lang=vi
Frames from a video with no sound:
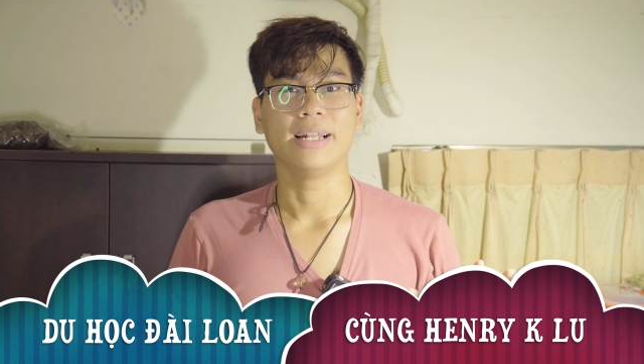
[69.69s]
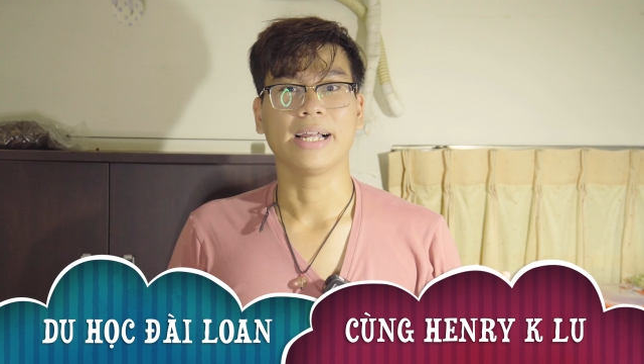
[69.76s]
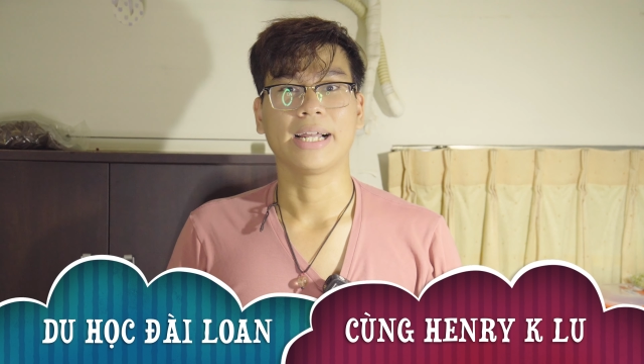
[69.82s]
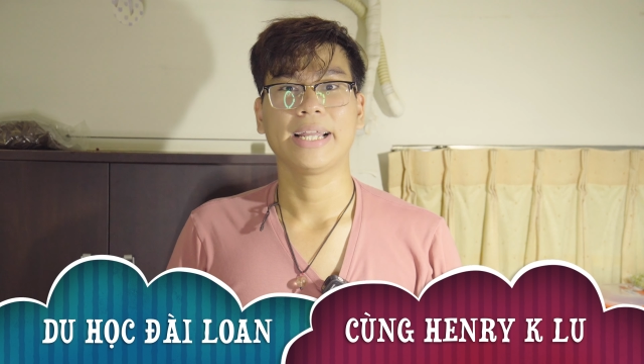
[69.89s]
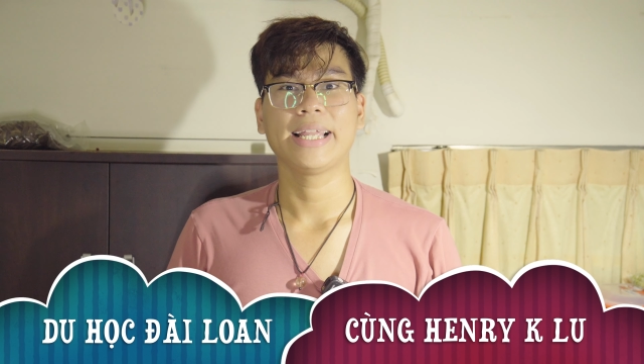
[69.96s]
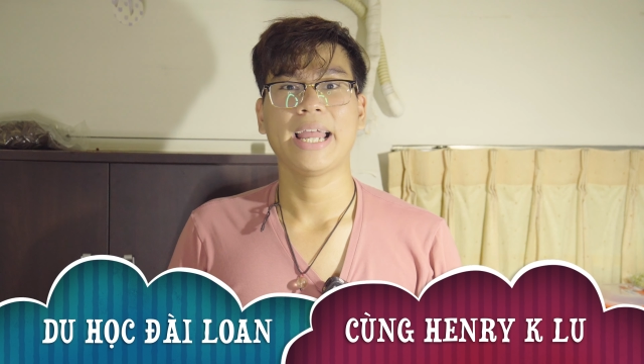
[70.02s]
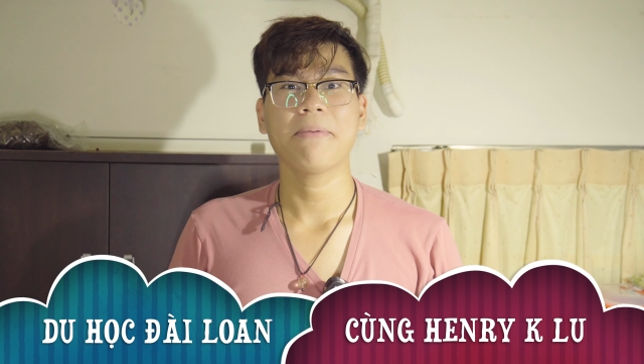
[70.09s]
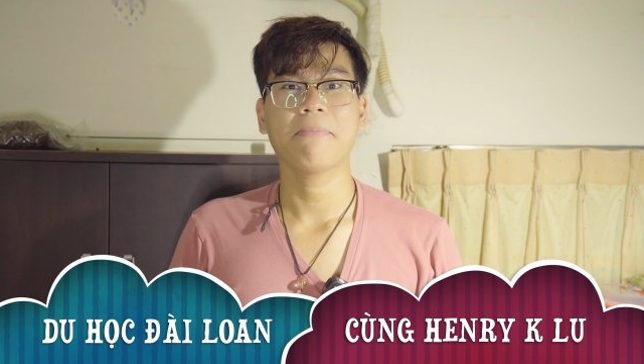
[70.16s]
là
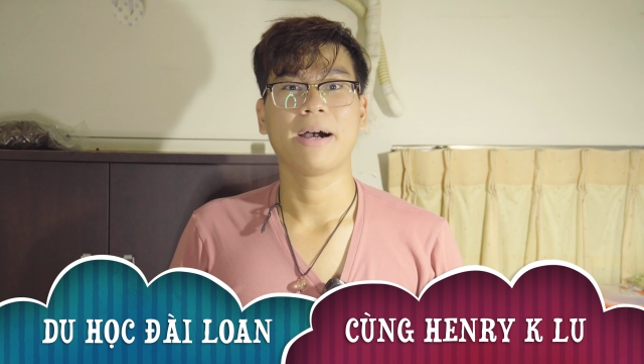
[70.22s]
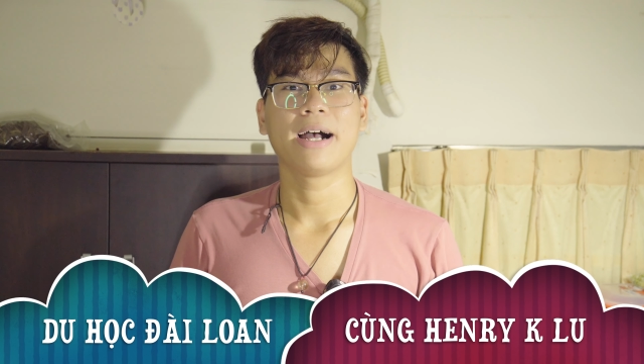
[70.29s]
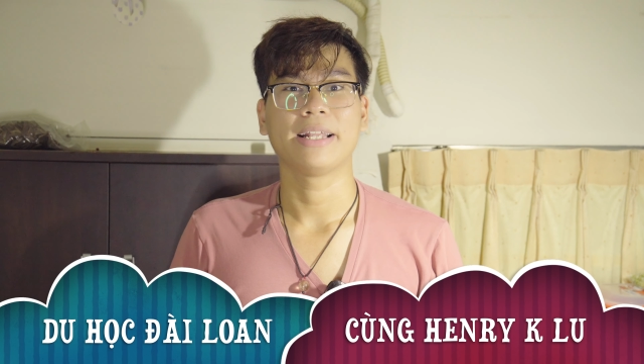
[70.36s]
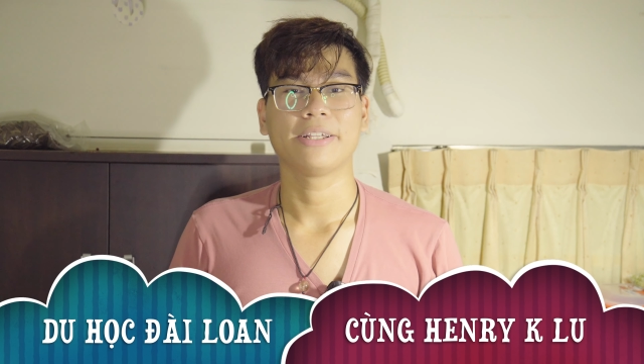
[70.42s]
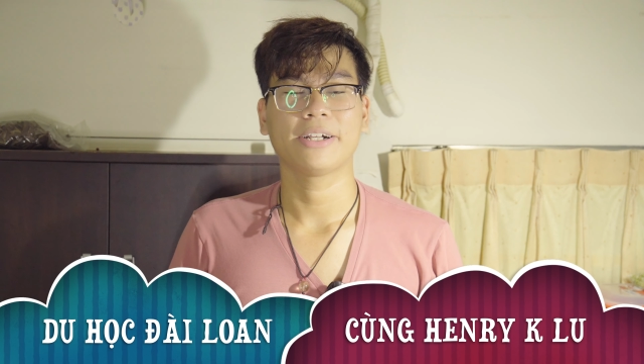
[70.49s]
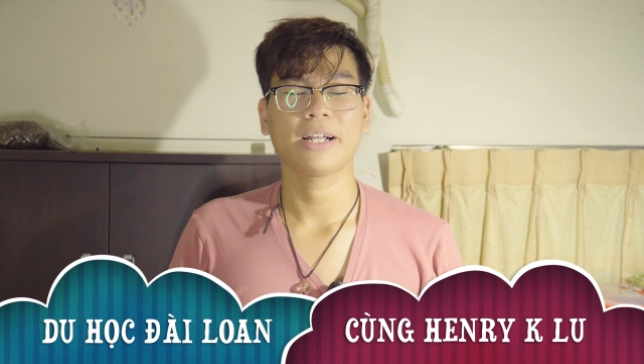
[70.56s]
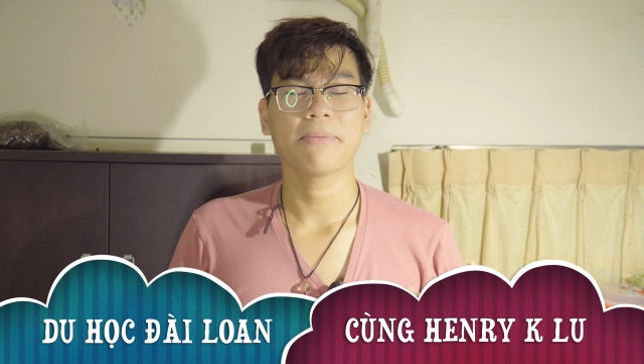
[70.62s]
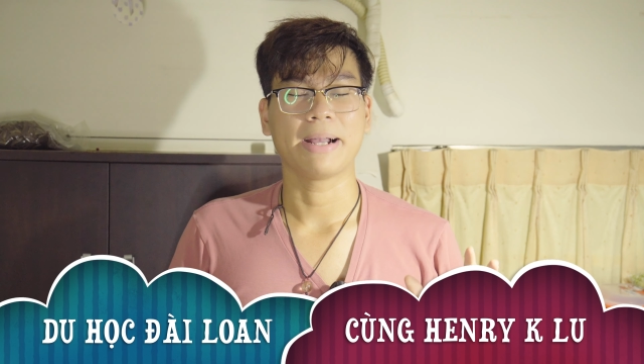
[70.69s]
cái giấy mà
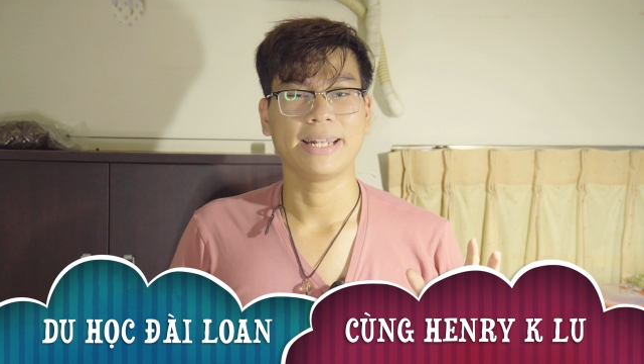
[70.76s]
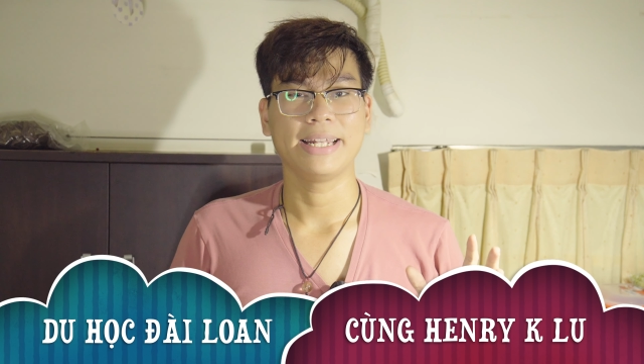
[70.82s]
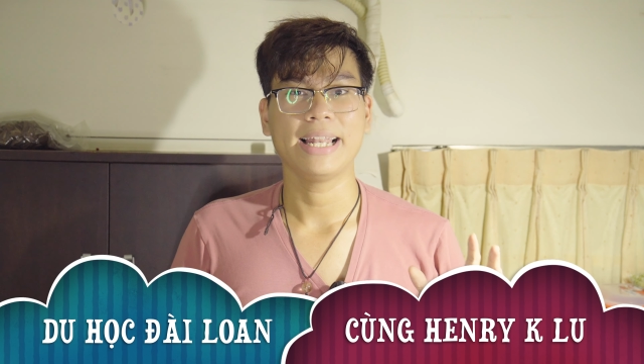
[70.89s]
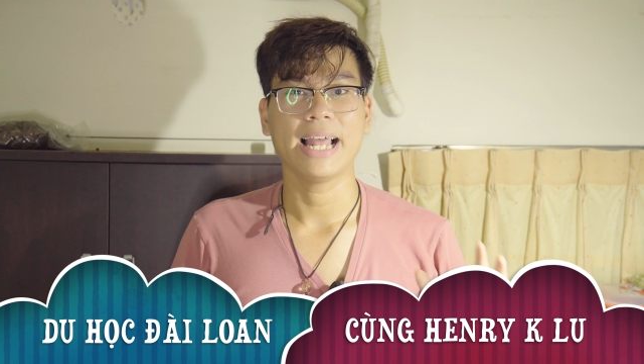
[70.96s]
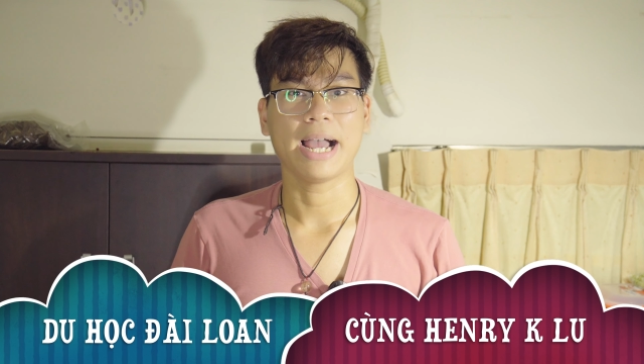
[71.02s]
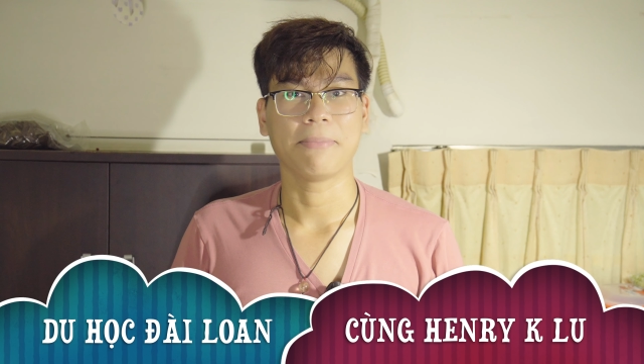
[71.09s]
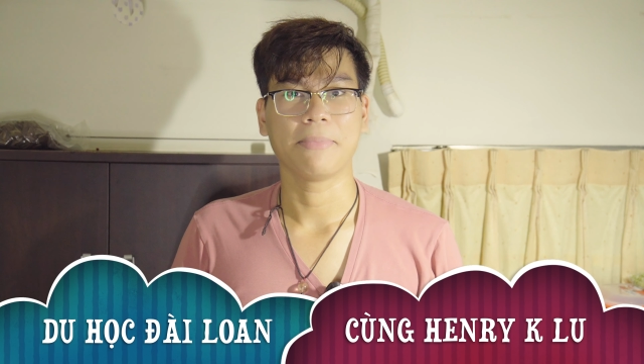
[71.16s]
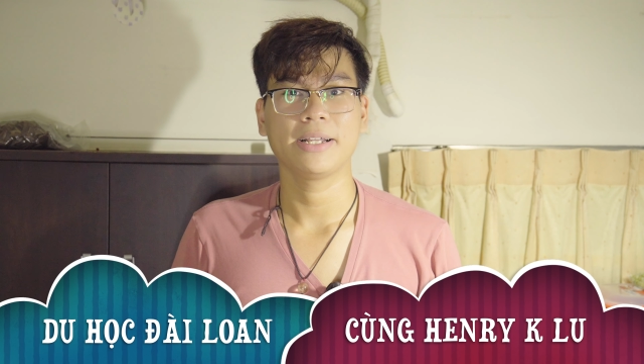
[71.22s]
cho các bạn đi
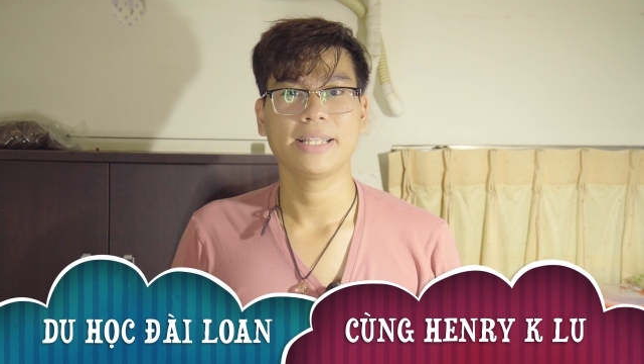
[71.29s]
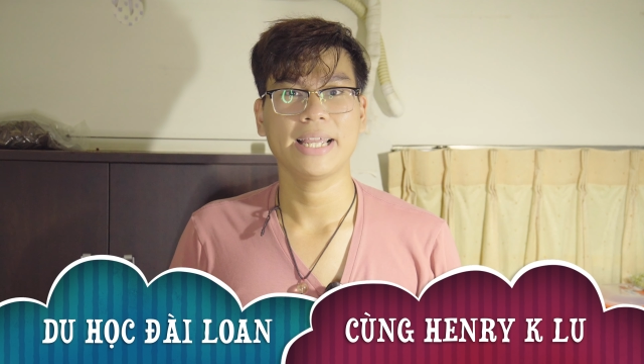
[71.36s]
làm á,